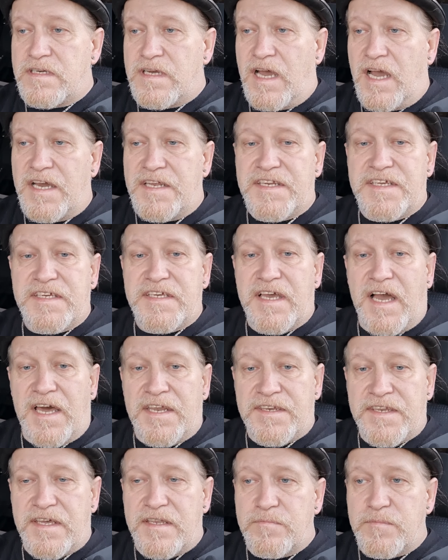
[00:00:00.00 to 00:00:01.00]
einigen
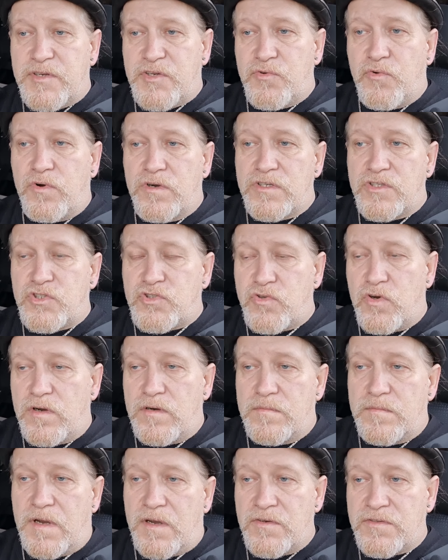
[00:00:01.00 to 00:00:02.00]
anderen, mit Nori
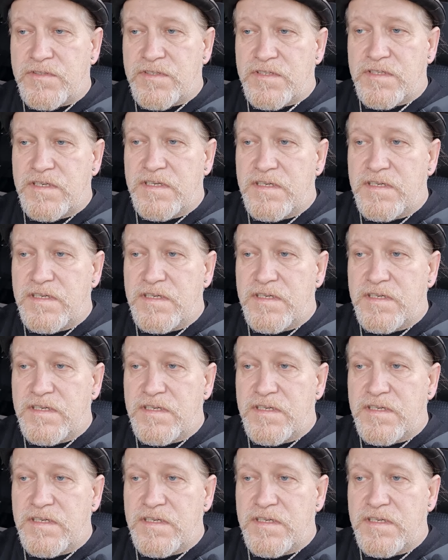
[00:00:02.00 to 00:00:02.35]
Storm aus